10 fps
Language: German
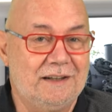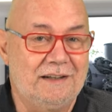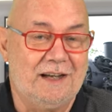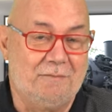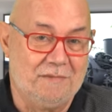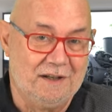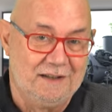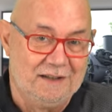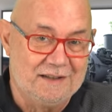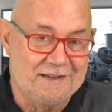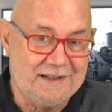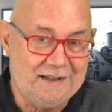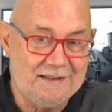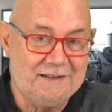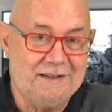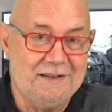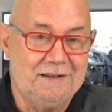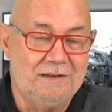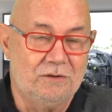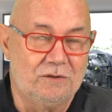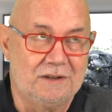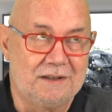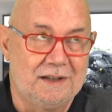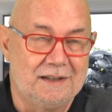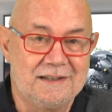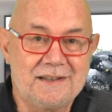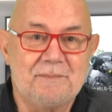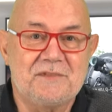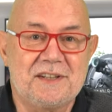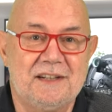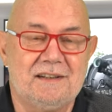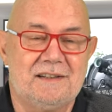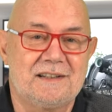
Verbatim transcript: Denn am 16. und 17.